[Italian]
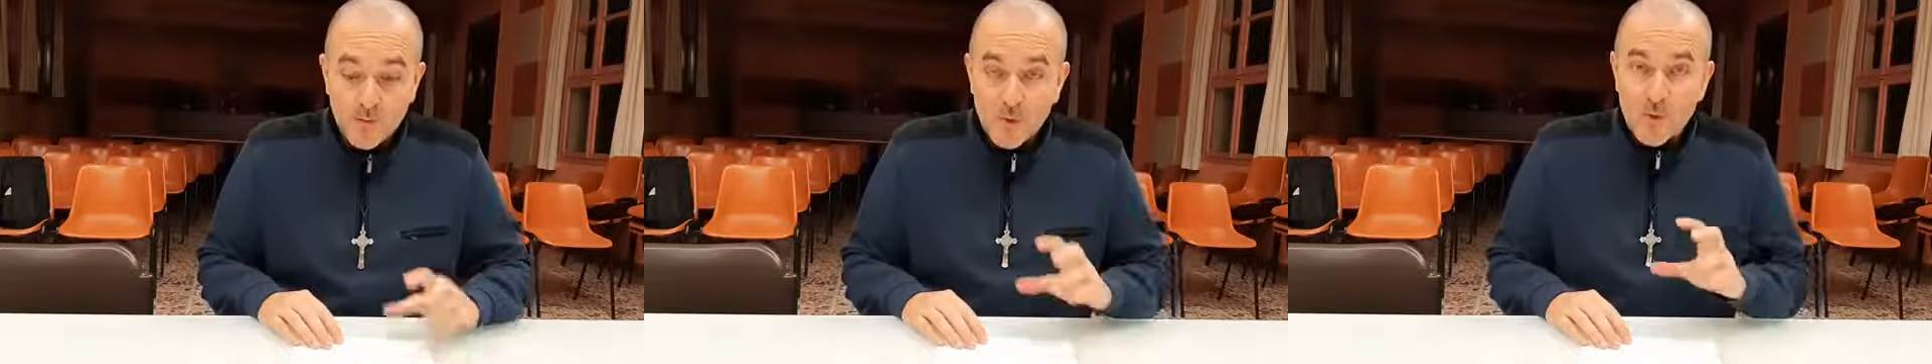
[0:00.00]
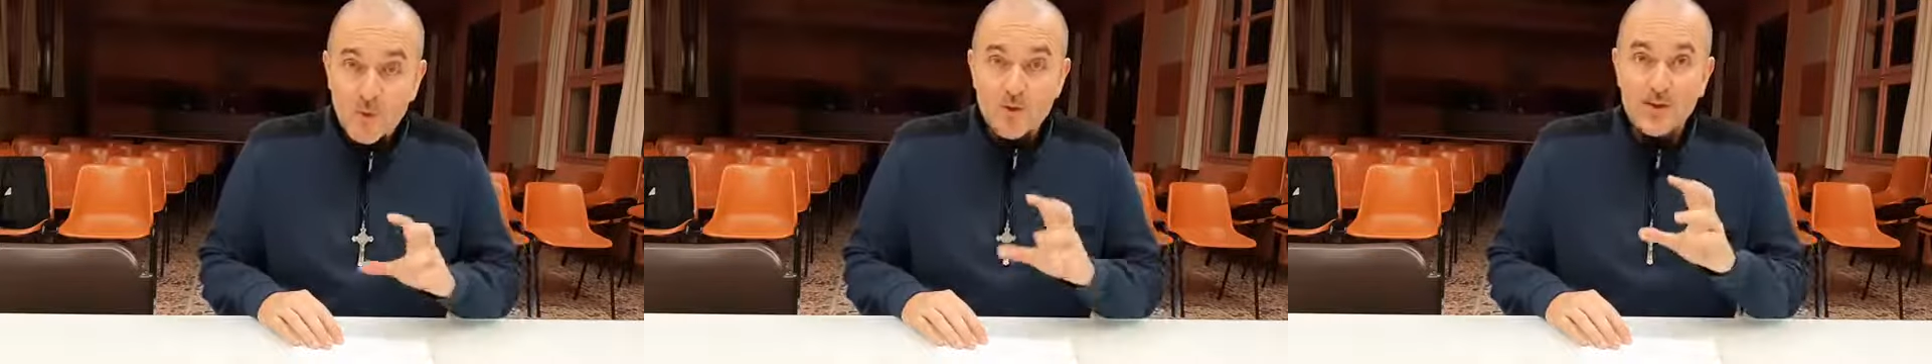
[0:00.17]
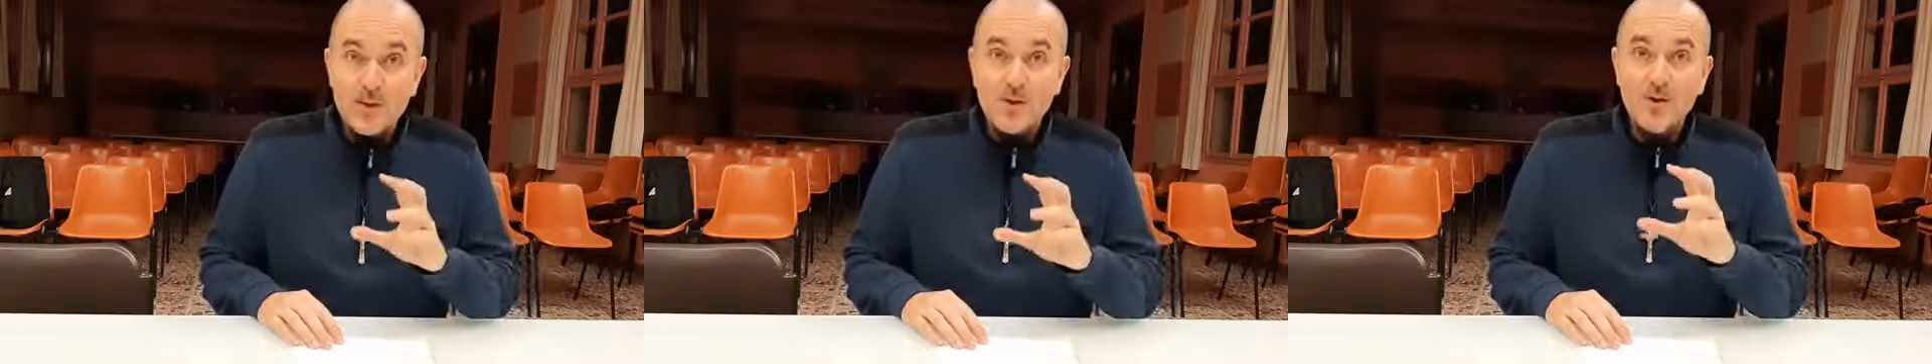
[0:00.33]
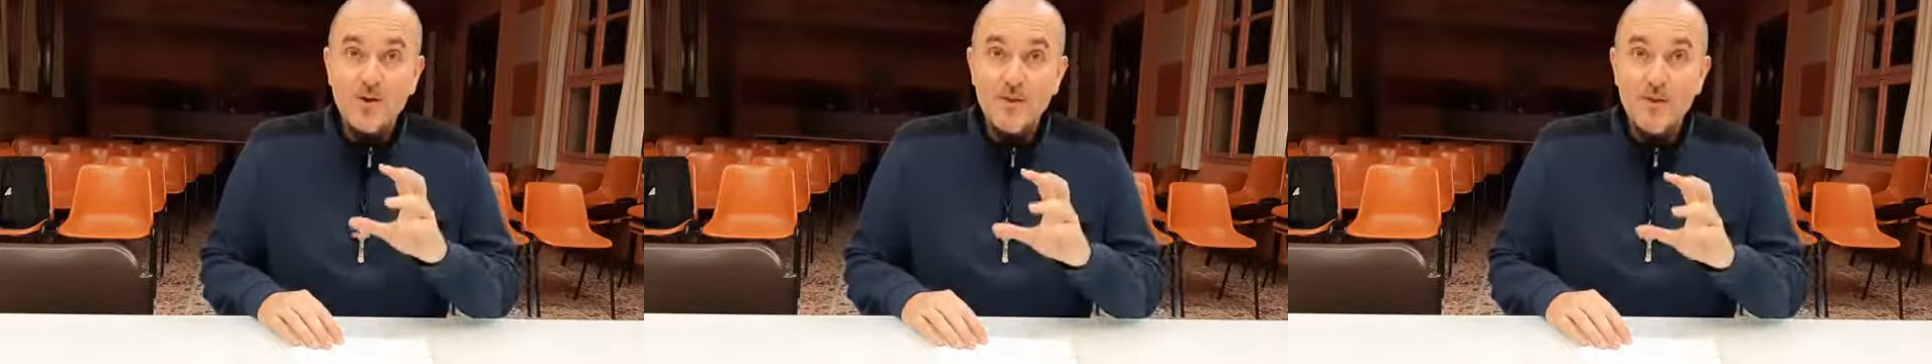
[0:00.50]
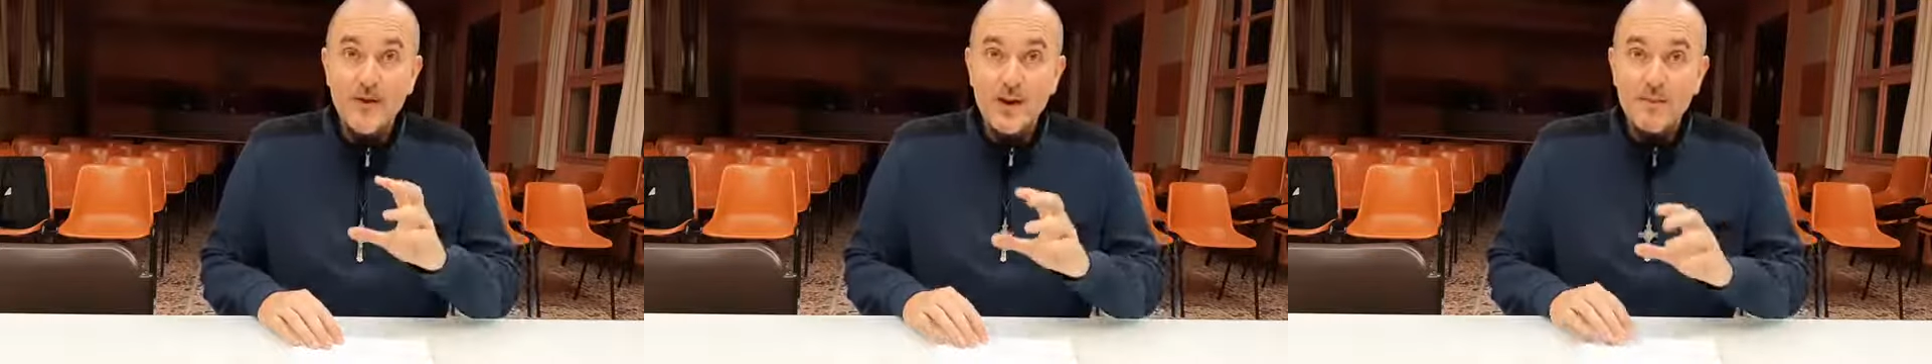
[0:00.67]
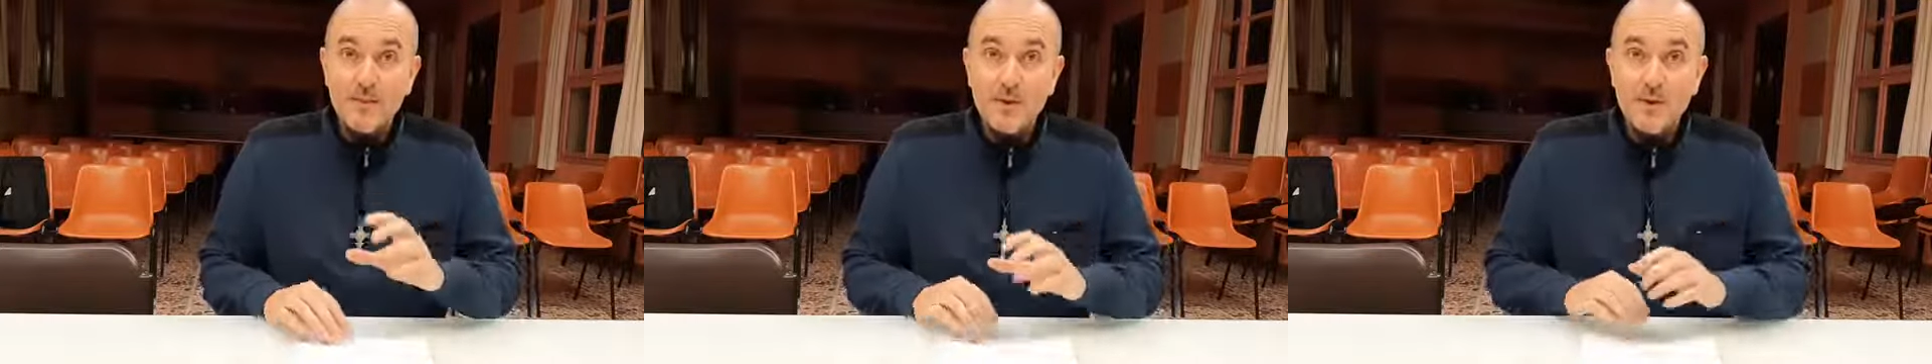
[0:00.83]
questa
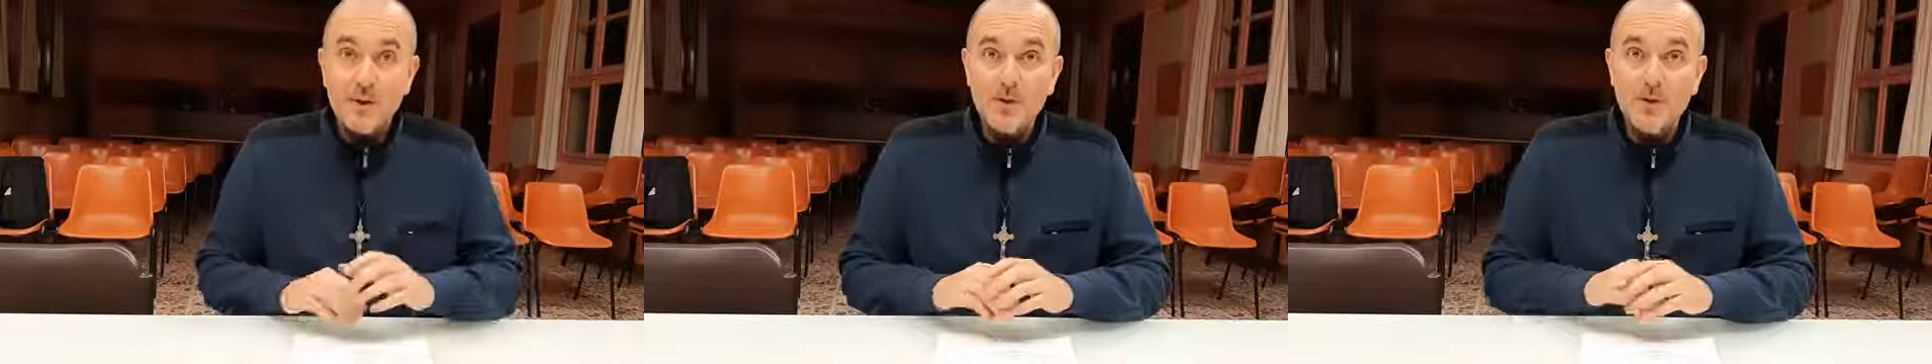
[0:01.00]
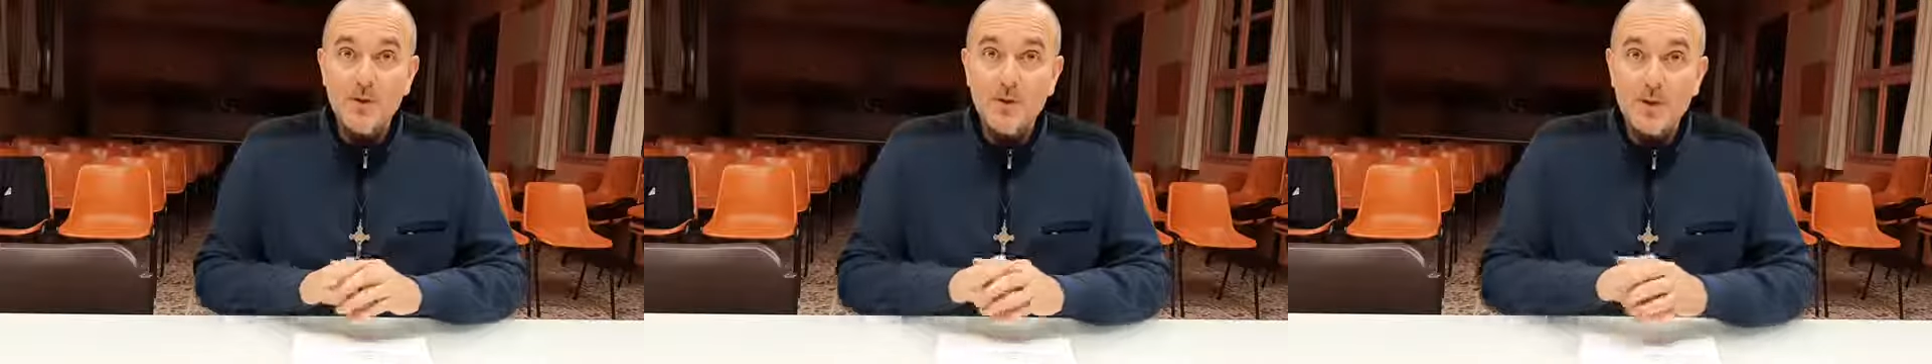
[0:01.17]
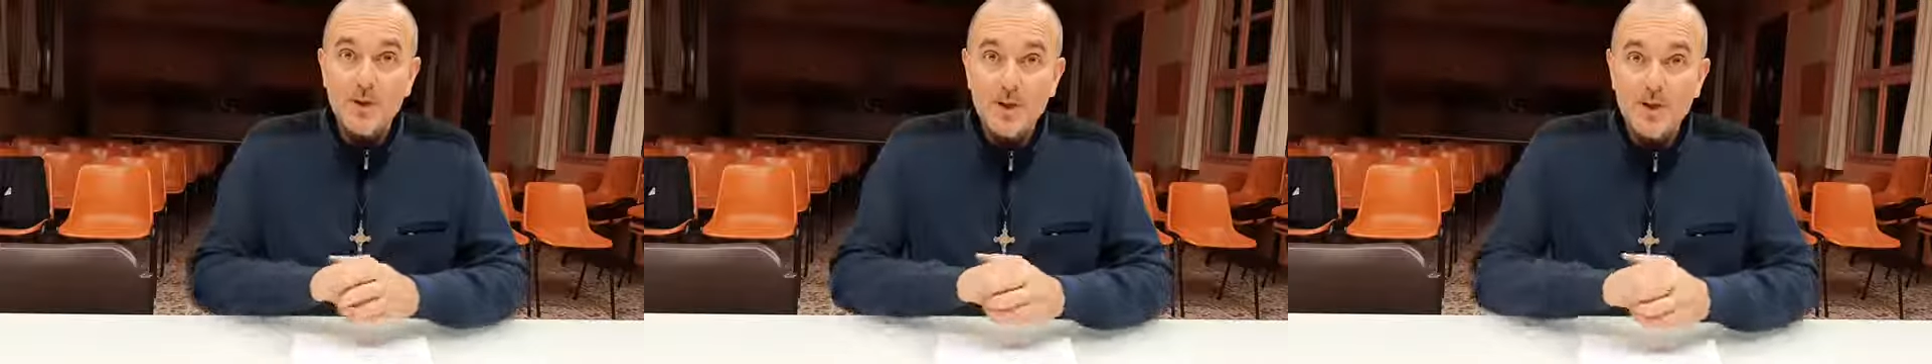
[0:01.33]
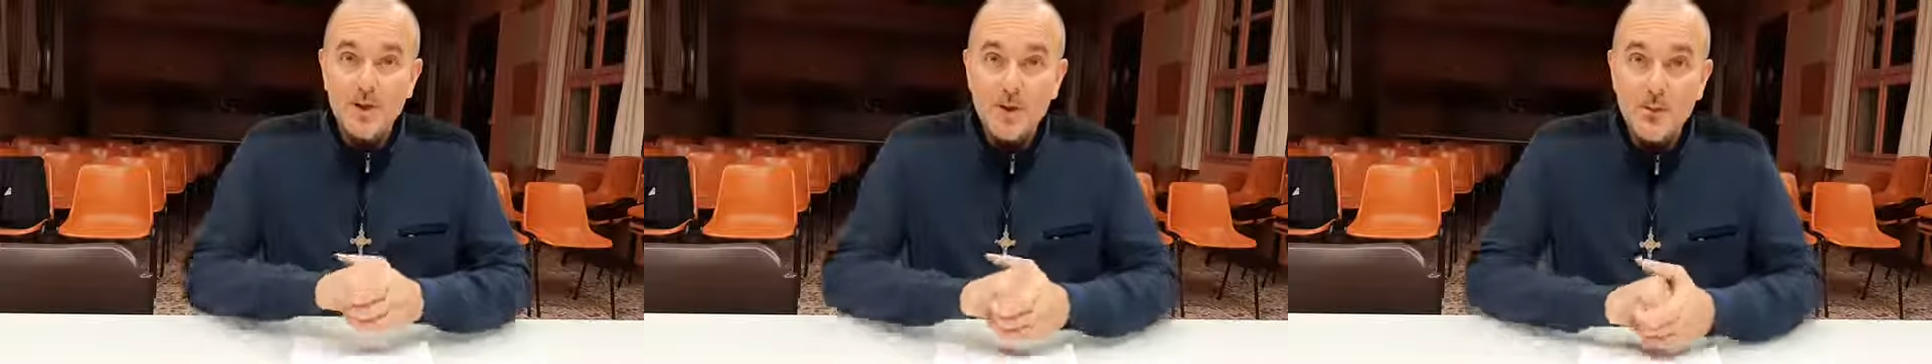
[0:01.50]
conferma quando diceva